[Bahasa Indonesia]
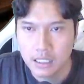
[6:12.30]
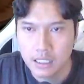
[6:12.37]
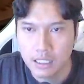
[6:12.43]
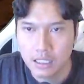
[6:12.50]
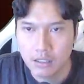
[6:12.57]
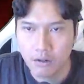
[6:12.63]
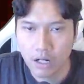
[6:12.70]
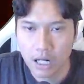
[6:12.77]

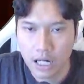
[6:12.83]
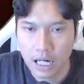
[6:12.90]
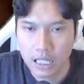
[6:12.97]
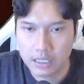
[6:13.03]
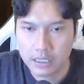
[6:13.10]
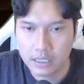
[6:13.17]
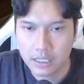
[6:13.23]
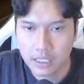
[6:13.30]
Oh,
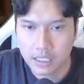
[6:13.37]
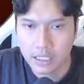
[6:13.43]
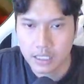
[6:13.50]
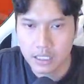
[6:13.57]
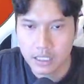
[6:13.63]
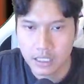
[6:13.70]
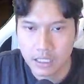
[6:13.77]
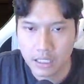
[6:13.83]
anjir.
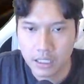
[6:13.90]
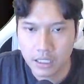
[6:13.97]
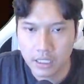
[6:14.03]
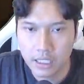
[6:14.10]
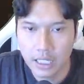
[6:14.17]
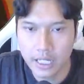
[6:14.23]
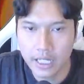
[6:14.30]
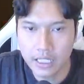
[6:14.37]

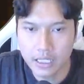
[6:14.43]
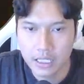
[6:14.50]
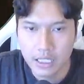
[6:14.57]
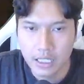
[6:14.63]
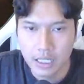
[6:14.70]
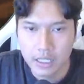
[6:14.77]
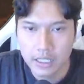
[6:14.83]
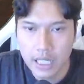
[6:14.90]
Gila, guys.
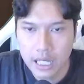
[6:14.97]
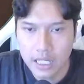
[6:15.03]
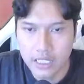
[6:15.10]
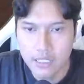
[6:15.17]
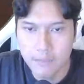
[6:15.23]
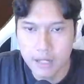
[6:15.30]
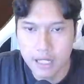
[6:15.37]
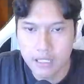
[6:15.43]
Dia ini
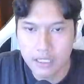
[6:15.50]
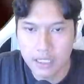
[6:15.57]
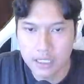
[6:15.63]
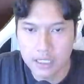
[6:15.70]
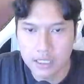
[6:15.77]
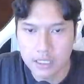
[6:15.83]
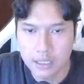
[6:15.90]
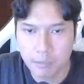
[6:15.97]
banget,
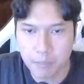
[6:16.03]
guys. Cepet